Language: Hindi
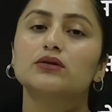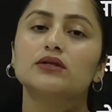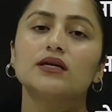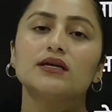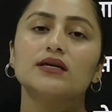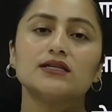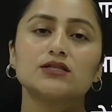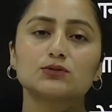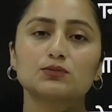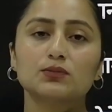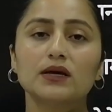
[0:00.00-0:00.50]
है
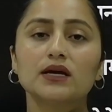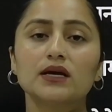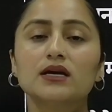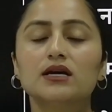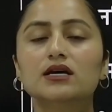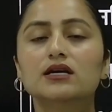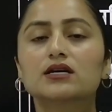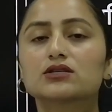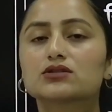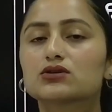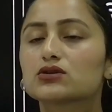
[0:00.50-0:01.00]
किस पे
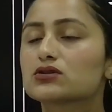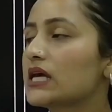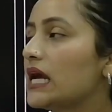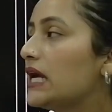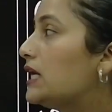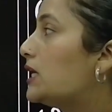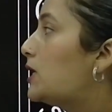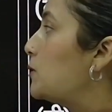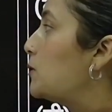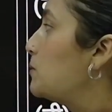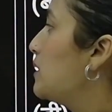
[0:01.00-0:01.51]

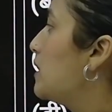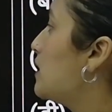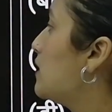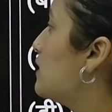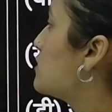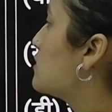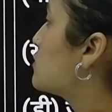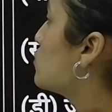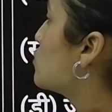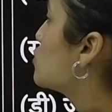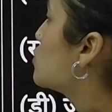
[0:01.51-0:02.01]
सोसाइटी पे यानी
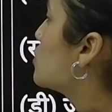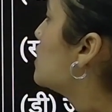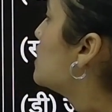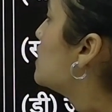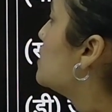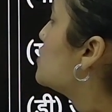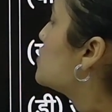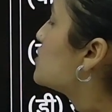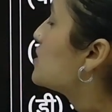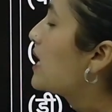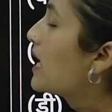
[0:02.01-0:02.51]
सोशल
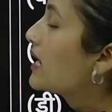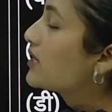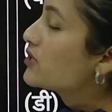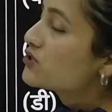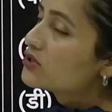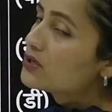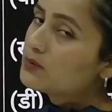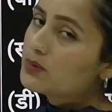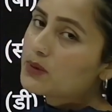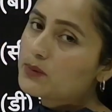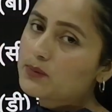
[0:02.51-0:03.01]

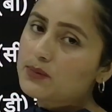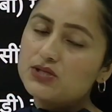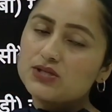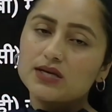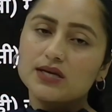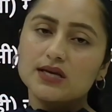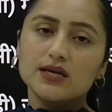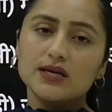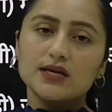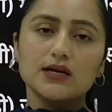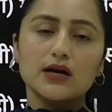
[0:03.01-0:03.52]
इंटरेक्शन पे बच्चे
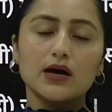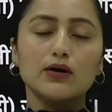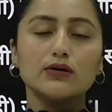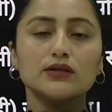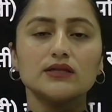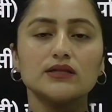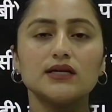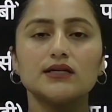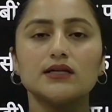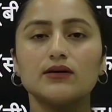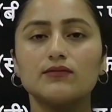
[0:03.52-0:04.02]
की क्या
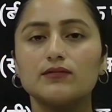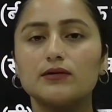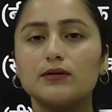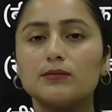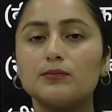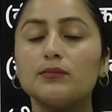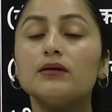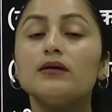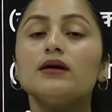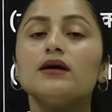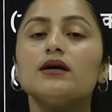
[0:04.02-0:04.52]
होती है डेवलप
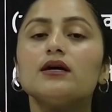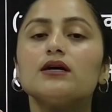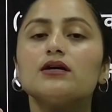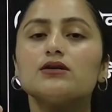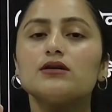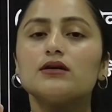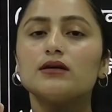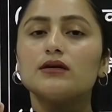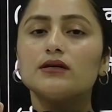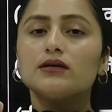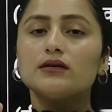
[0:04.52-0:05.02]

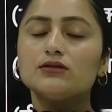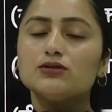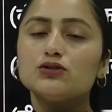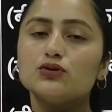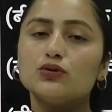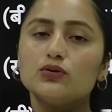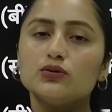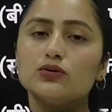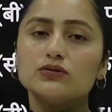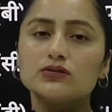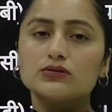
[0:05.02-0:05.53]
अं,
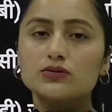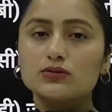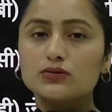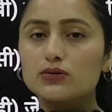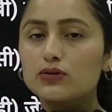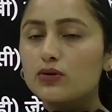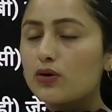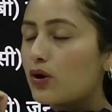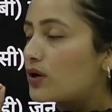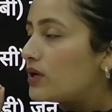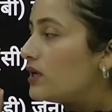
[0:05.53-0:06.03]
जो
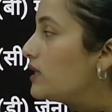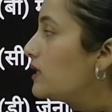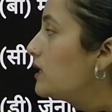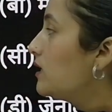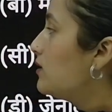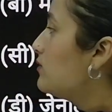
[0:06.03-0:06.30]
कॉग्नेटिव